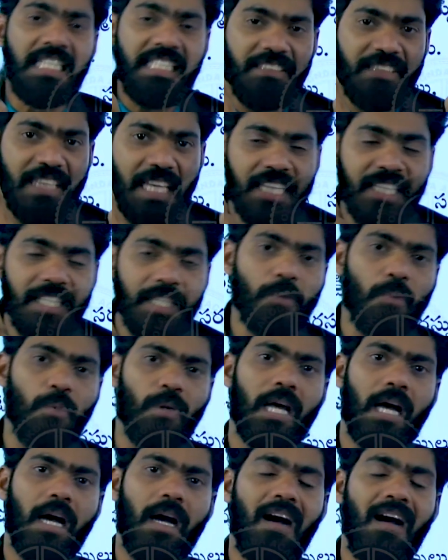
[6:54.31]
ఇదేది
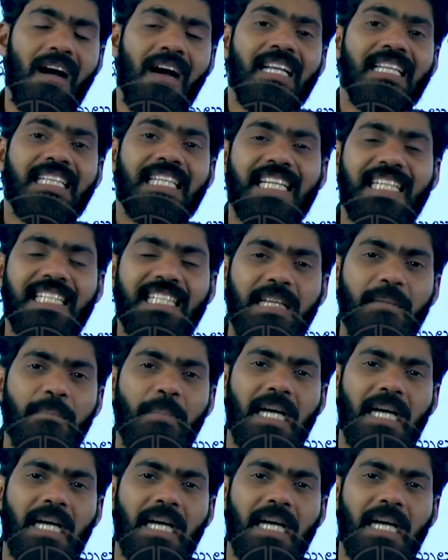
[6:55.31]
కూడా ఏంటి